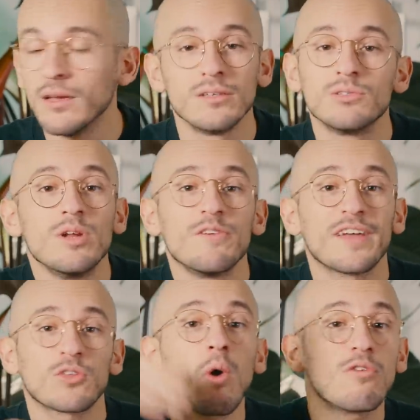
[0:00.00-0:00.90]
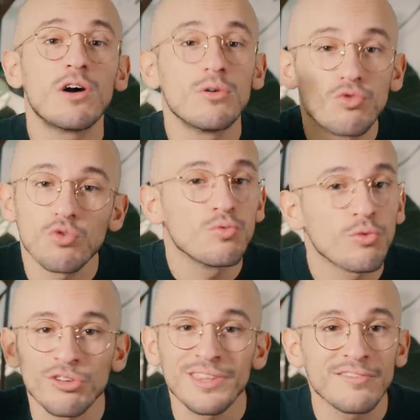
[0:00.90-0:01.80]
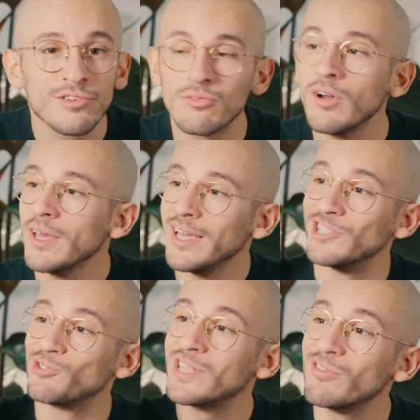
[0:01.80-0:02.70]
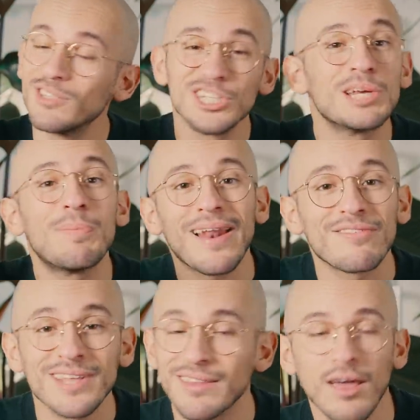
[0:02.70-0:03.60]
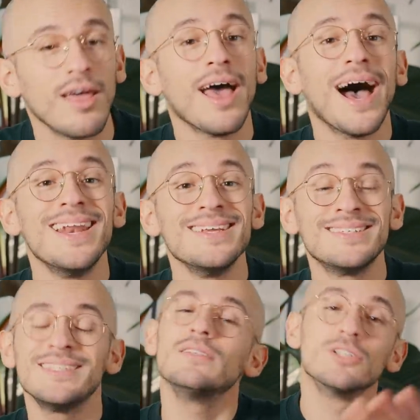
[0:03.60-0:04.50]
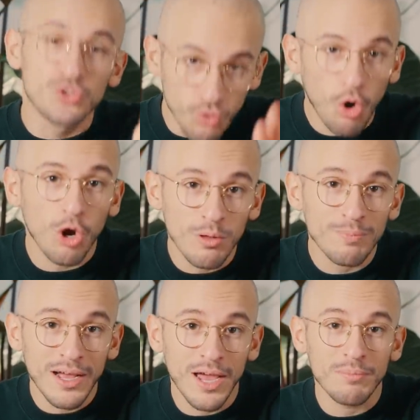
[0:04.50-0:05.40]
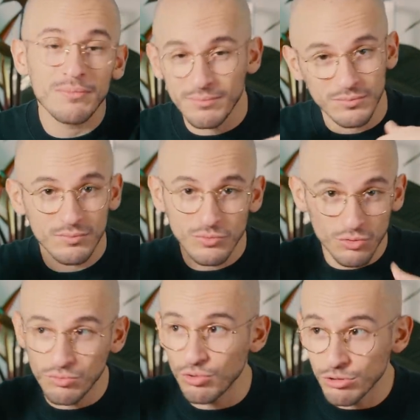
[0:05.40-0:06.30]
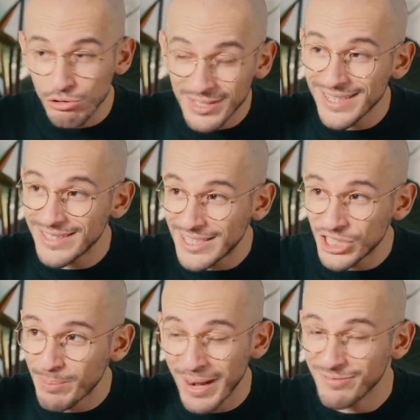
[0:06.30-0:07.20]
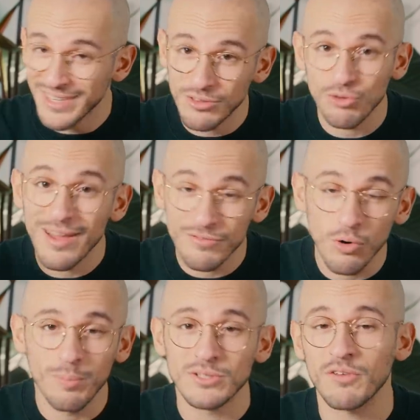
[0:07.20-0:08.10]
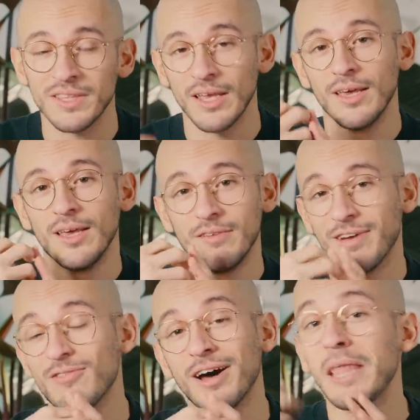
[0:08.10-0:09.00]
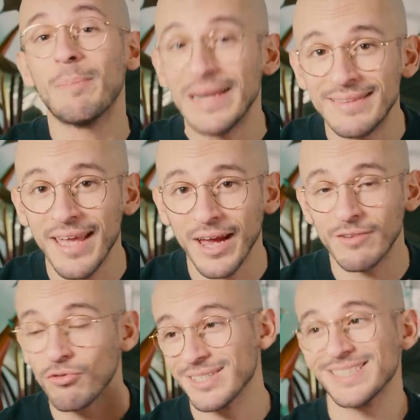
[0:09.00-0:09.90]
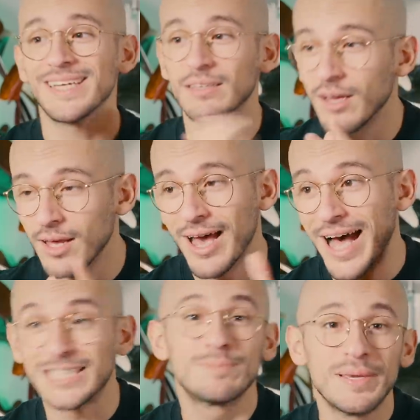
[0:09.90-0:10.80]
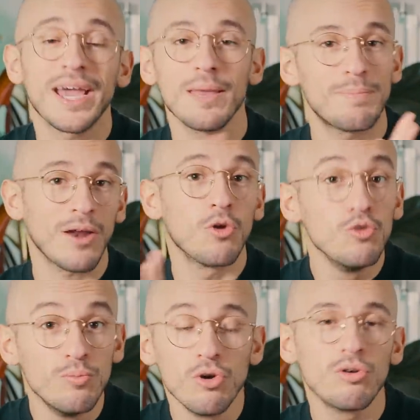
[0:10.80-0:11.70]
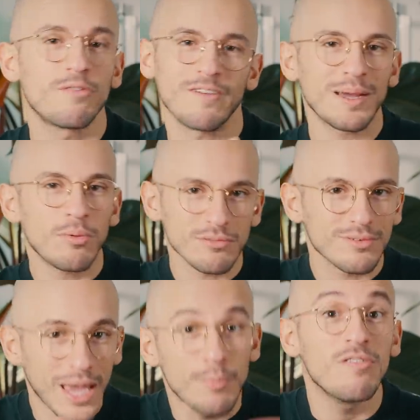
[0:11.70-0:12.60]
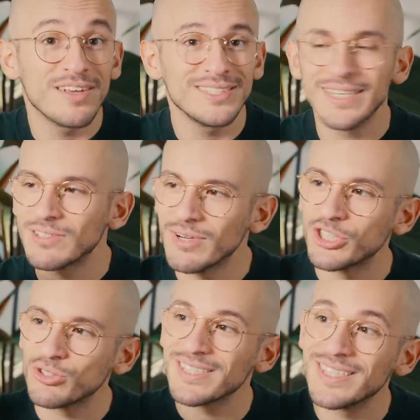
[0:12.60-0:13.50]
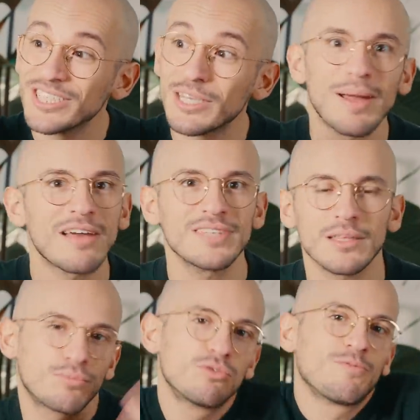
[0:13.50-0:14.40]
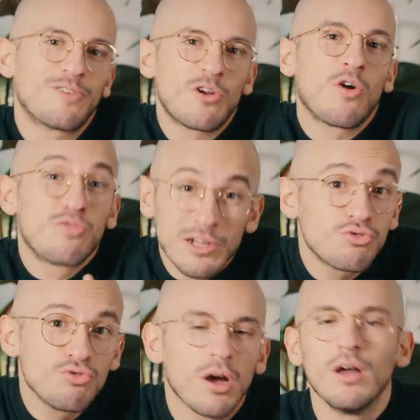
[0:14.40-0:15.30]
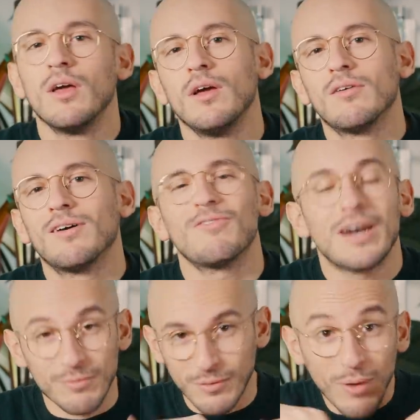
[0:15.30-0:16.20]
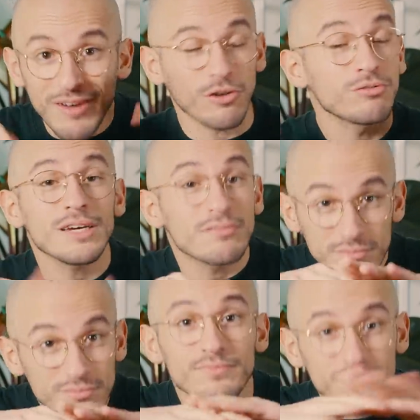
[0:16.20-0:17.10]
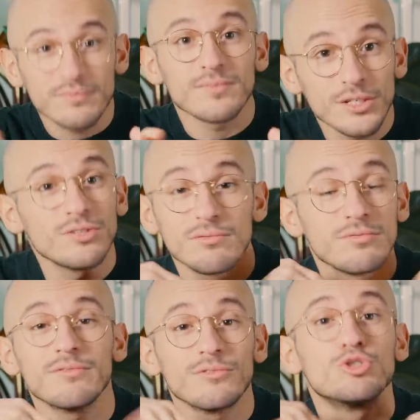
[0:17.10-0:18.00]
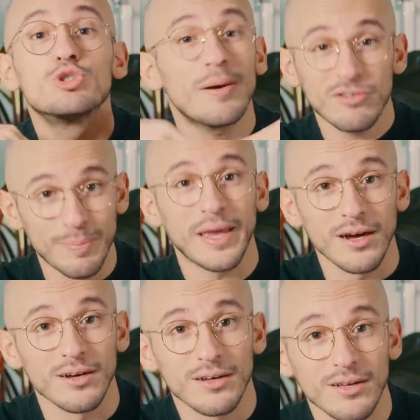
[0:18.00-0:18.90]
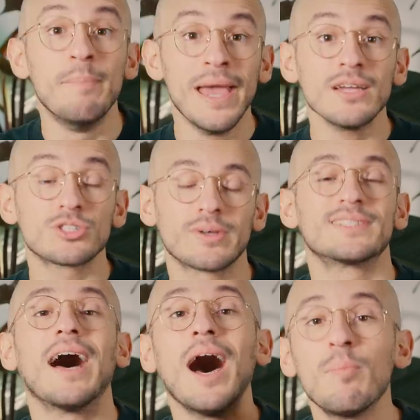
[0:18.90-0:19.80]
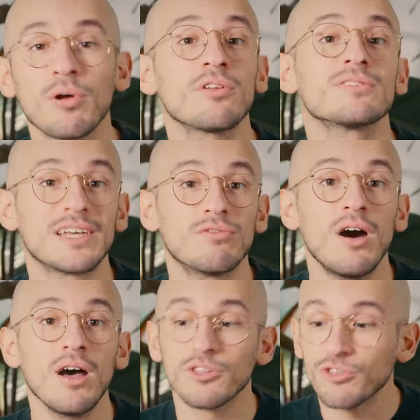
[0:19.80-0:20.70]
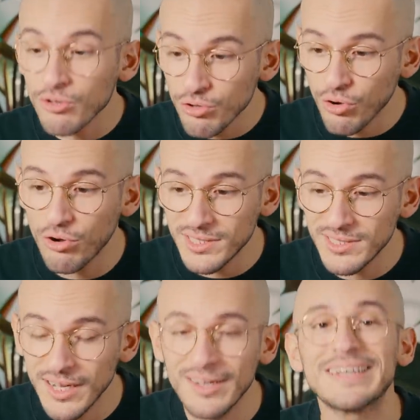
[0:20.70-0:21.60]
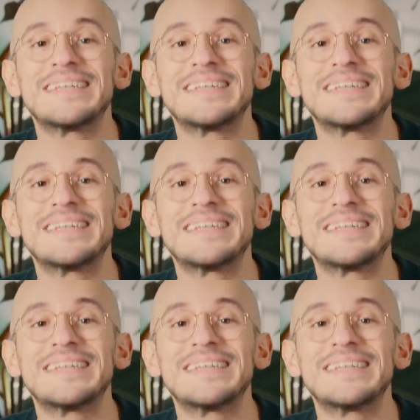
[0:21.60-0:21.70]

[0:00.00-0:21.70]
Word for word: euh, si vous voulez faire trois fois le tour du monde en avion et jeter vos déchets par la fenêtre, allez-y. Je vous recommande pas quand même de jeter les déchets par la fenêtre de l'avion parce qu'en fait, il va y avoir un appel d'air et vous risquez d'être aspiré par le hublot. Enfin, vraiment, très mauvaise idée. Si vous voulez jeter des déchets par la fenêtre, plutôt faites-le en voiture. Euh, voilà. Bref, en tout cas, je suis pas votre père. Mais je trouvais ça important de savoir, dans notre quotidien,